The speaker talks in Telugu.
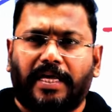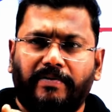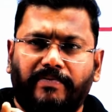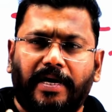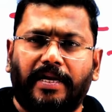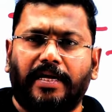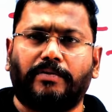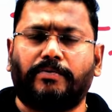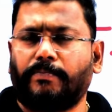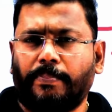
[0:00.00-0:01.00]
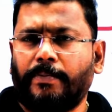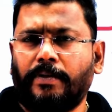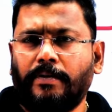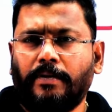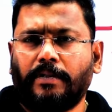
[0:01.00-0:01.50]
హెవీగా లేదు
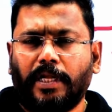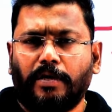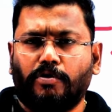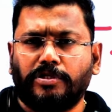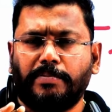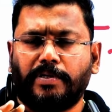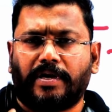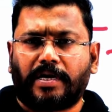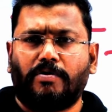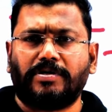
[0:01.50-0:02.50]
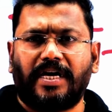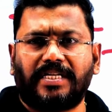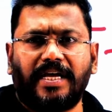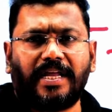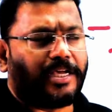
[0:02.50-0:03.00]
దీనికోసం మీరు వర్కౌట్
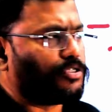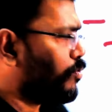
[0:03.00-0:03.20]
చేయాల్సిన ఏరియాస్